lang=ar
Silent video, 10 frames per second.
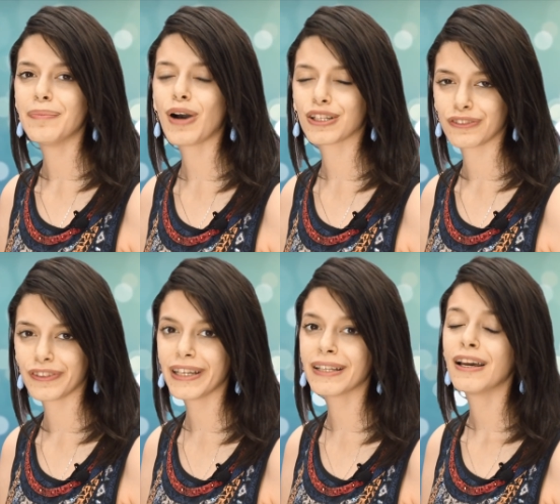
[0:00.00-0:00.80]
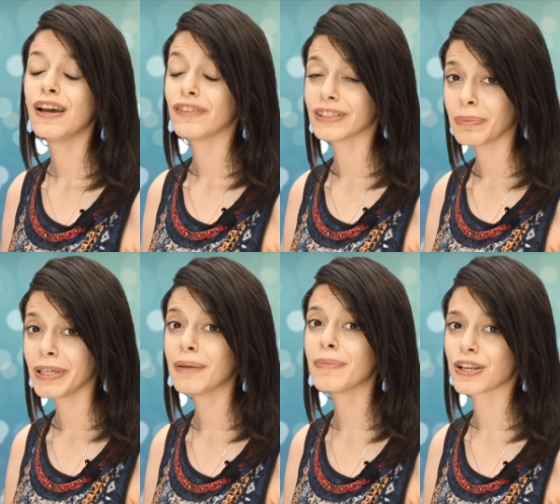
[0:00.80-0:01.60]
اما عاطفيا فانت
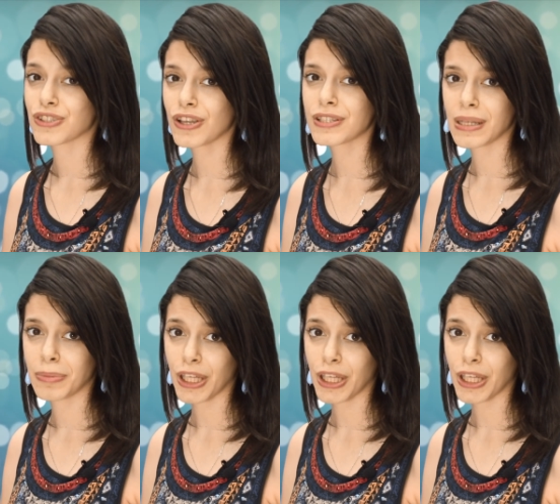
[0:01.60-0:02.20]
بيهمك الشخص اللي